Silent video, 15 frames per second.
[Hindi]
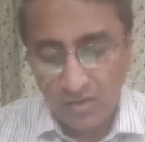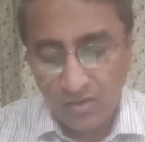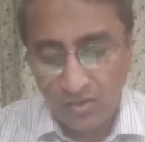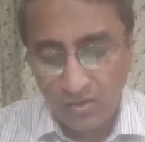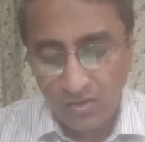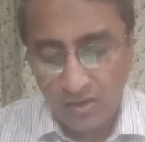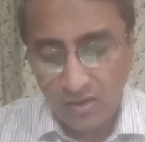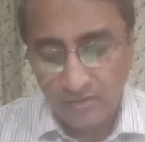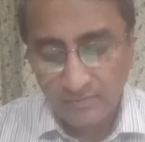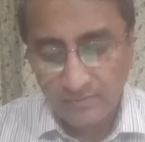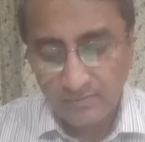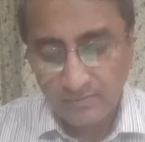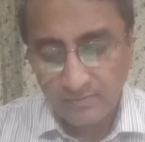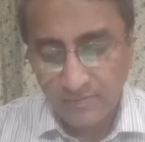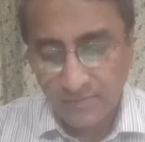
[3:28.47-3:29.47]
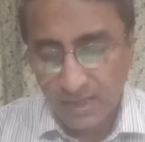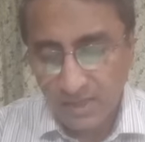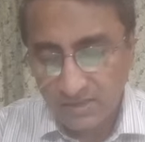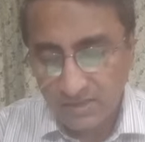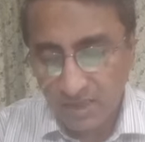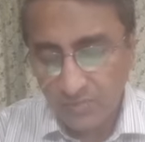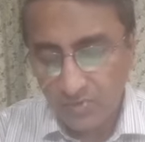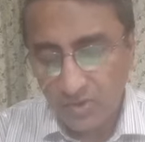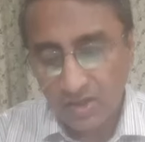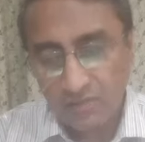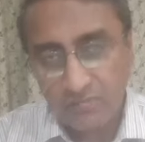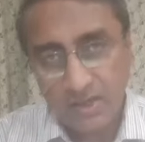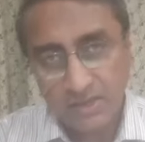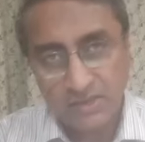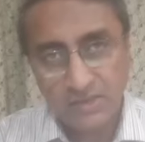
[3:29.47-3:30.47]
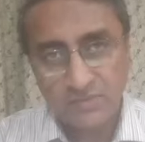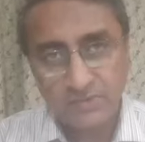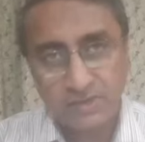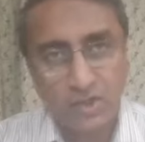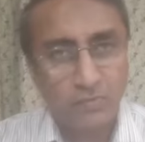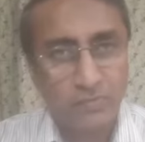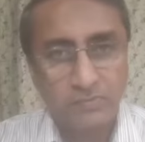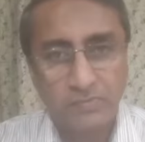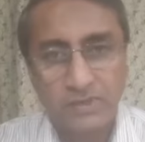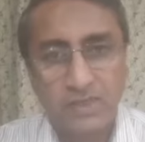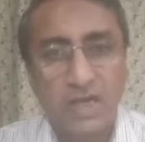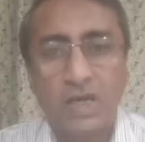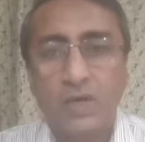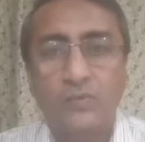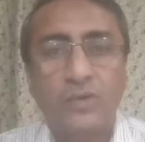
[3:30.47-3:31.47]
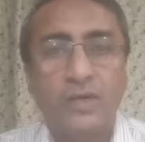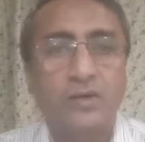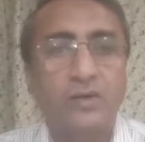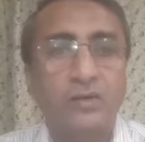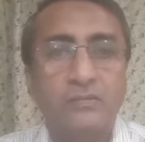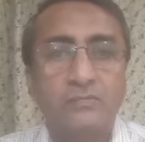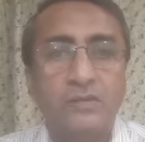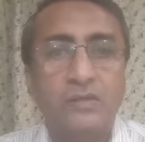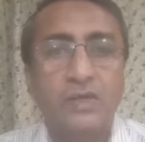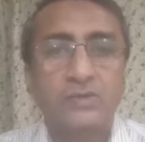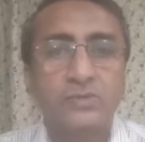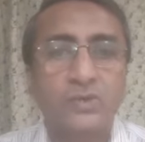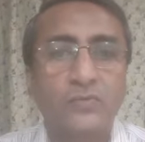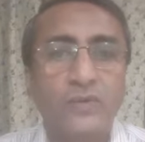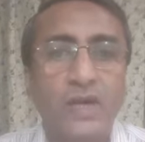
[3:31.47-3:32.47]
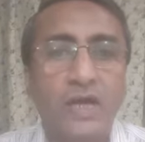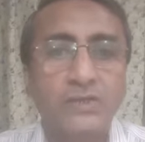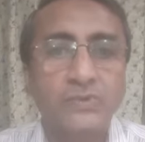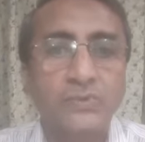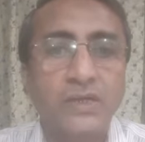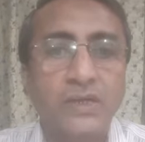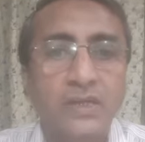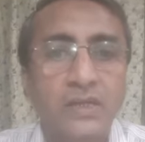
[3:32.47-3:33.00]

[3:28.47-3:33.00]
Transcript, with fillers: और ज़ख्मी होने के बाद ये अस्पतालों में दाखिल हुए हैं और इनका जो है वो इलाज हुआ